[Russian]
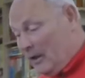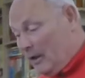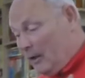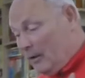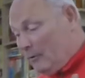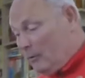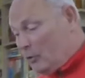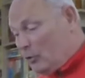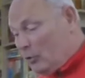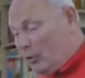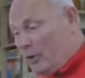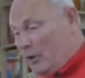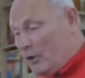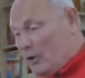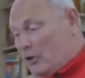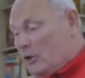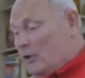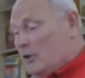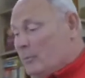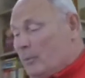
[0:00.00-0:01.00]
И в итоге
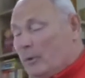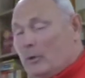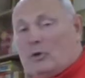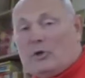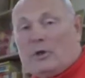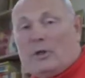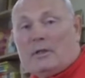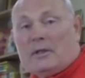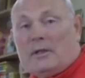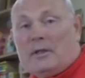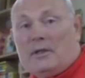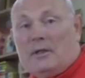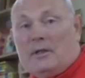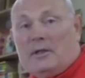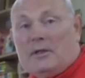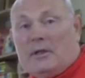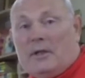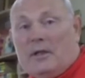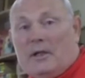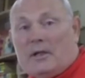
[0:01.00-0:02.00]
жизнь получается
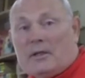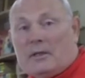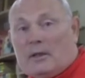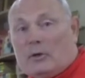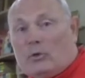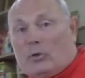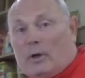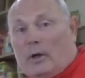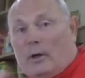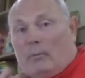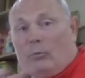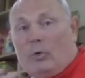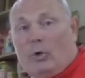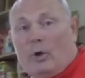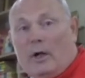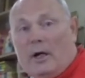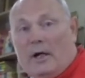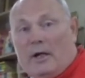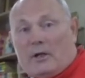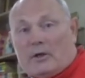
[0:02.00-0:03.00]
неинтересна, только
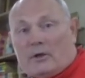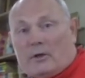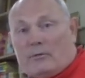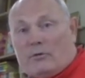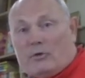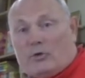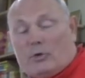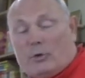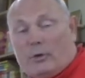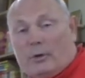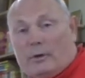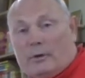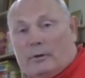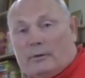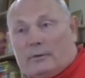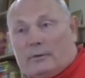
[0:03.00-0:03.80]
бухаешь и все.